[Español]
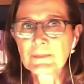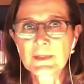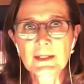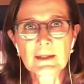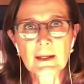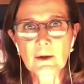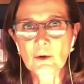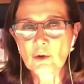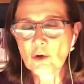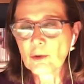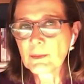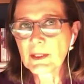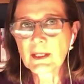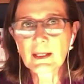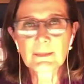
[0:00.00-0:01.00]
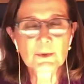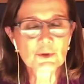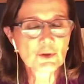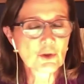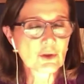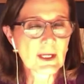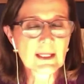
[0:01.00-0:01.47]
económica,
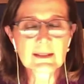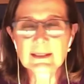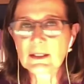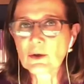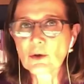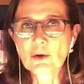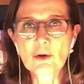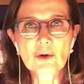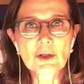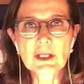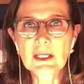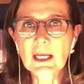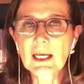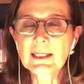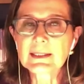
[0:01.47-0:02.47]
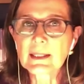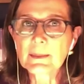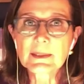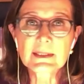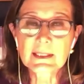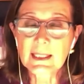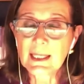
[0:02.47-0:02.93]
emocional, psicológica, y
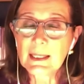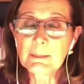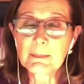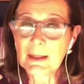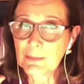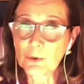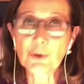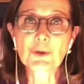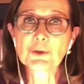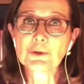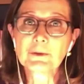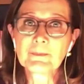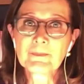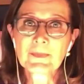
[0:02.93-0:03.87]
sabes qué, me voy. ¿no?